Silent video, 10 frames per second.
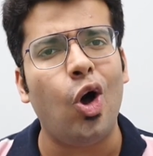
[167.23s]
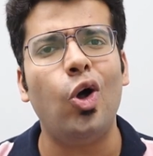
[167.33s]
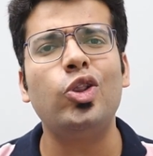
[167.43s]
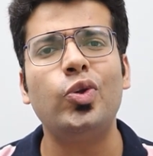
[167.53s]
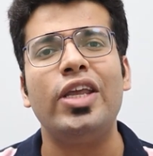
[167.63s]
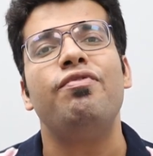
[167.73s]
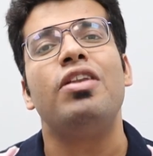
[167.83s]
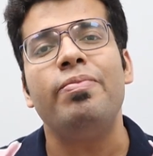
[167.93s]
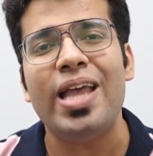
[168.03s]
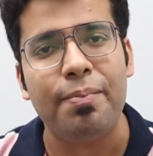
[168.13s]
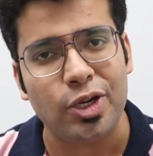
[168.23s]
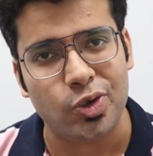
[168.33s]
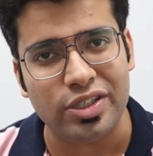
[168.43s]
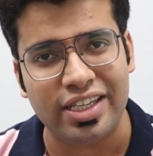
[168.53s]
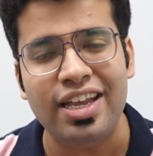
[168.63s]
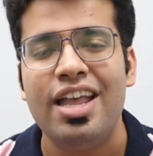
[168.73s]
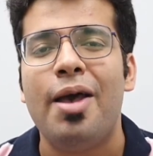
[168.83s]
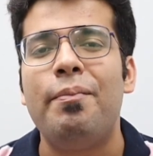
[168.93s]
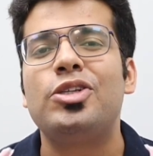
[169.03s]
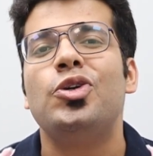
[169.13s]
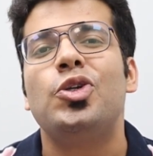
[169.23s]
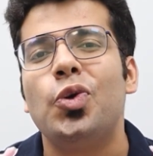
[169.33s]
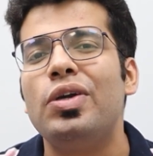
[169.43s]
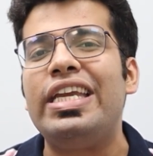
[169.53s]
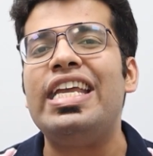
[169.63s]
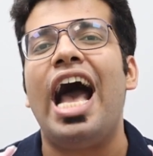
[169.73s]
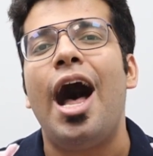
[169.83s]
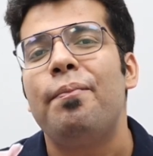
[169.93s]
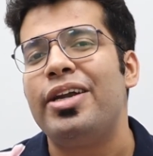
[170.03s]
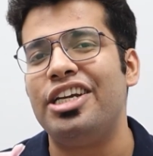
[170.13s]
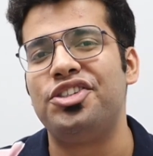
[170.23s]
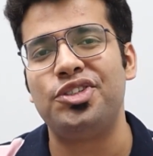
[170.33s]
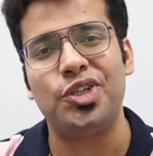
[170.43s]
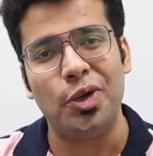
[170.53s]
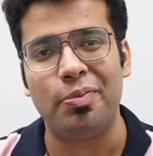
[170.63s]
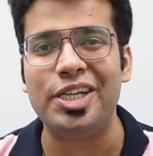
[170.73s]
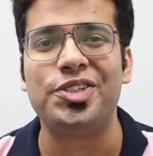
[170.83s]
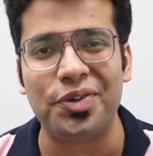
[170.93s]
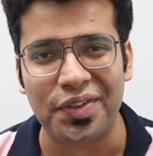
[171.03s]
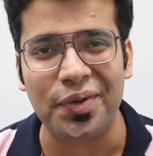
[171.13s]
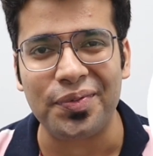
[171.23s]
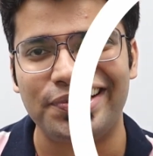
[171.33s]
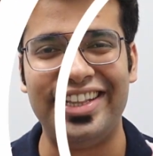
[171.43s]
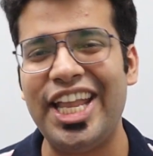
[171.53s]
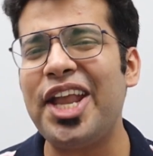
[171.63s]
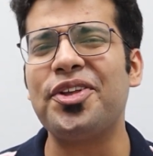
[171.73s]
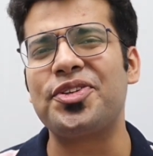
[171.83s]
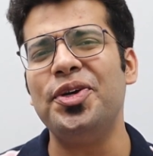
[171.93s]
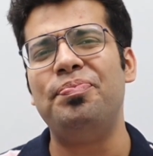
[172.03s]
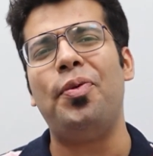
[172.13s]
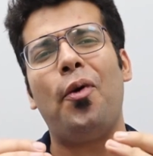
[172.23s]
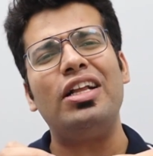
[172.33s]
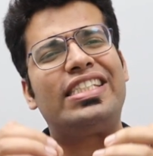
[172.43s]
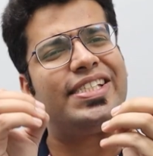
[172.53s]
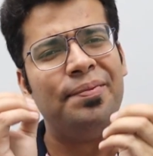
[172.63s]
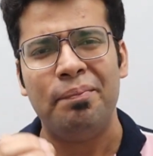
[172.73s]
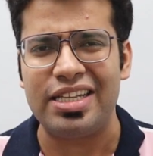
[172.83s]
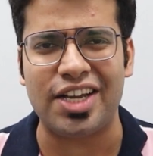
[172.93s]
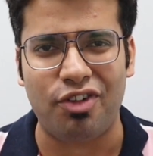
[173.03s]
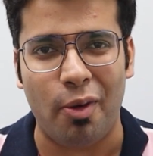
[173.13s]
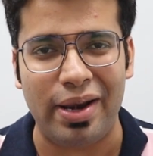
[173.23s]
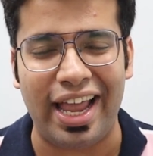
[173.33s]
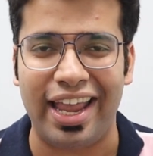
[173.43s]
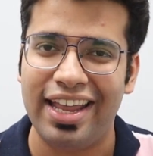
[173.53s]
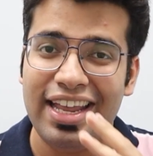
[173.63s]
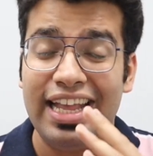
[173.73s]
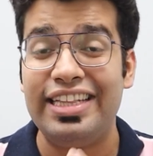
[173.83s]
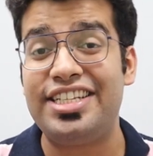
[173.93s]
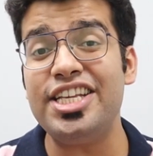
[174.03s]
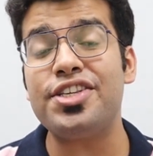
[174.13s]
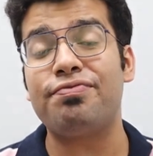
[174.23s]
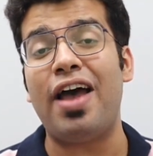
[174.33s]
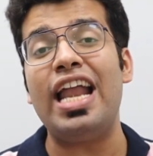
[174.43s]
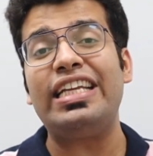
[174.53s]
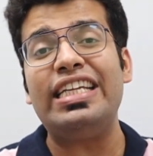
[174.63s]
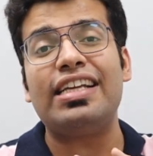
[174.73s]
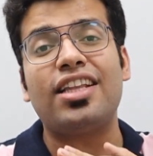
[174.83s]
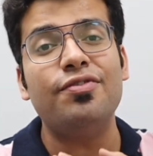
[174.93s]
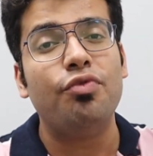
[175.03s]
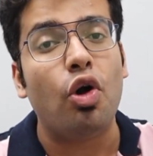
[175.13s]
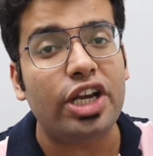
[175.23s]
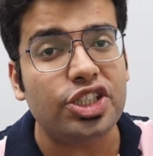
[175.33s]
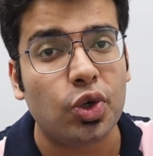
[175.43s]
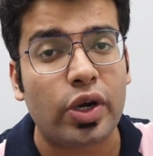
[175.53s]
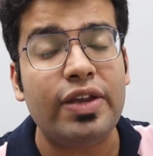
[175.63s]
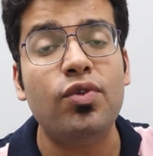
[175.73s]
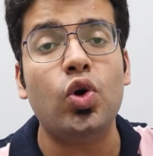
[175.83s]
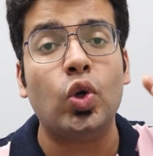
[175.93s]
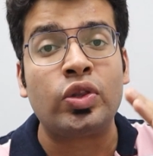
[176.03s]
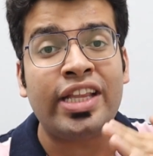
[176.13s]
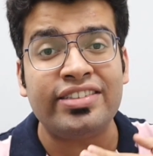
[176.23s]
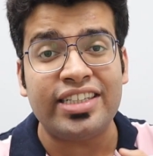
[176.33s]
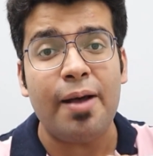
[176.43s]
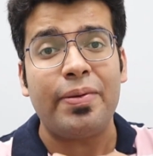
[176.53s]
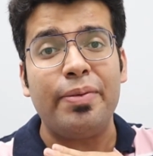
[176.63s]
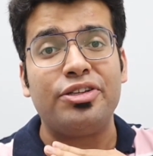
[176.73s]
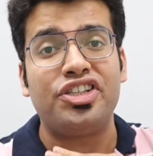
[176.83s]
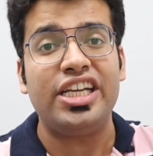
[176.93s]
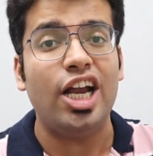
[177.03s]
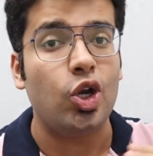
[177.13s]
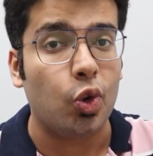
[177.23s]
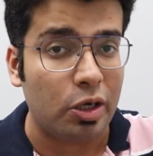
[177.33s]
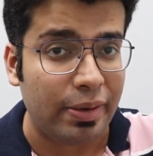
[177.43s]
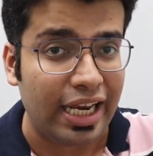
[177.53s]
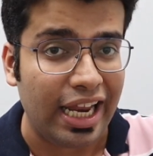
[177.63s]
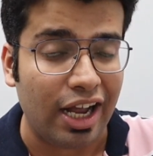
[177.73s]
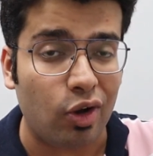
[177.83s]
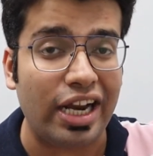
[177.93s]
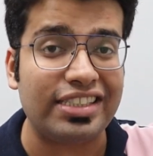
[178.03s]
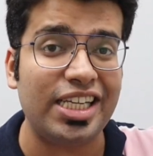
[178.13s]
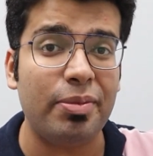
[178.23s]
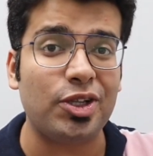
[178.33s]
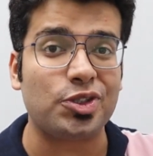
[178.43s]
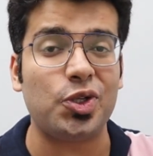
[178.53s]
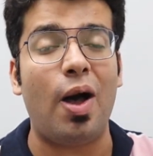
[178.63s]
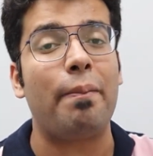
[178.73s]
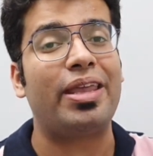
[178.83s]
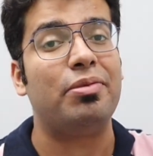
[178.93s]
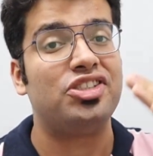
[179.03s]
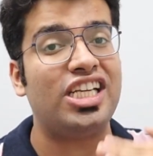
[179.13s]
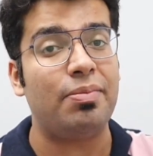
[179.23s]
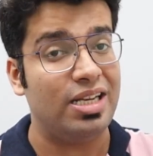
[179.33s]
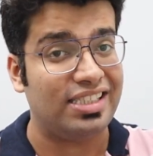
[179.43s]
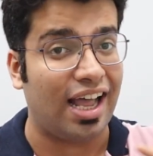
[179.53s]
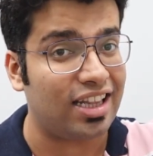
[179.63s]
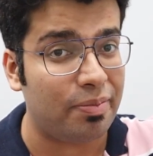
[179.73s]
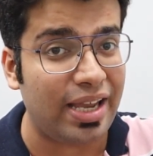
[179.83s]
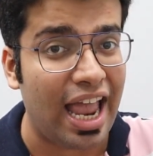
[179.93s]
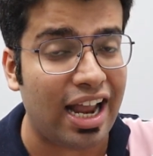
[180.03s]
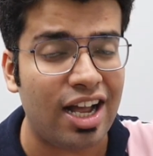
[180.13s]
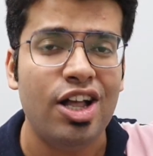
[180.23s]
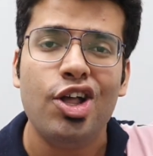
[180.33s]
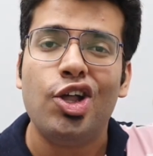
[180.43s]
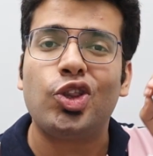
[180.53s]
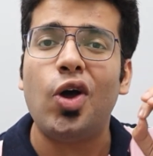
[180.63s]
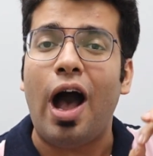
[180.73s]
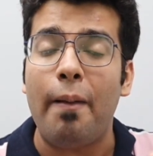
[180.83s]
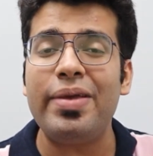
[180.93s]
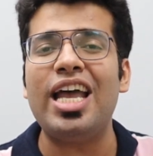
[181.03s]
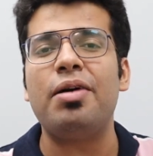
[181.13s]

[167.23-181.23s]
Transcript: और दो ये फिर भी आपकी चॉइस है मैं इसको टोटली आपके डिसीजन के ऊपर ही छोड़ता हूँ देखिए दोस्तों बहुत सिंपल सा फॉर्मूला है जिस फैन की ज्यादा वोल्टेज होगी वो उतने ज्यादा आपकी बिजली का लोड भी लेगा और ऐसे में दोस्तों आपकी बिजली का बिल ज्यादा भी आएगा तो हमें